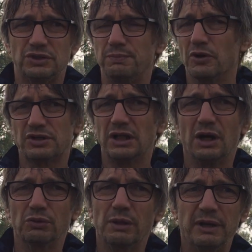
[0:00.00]
ci possa
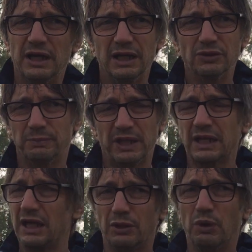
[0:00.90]
dare una mano
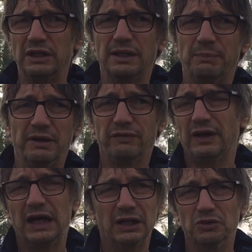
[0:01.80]
perché ha le qualità per
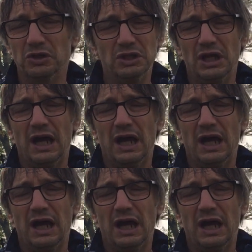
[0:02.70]
farlo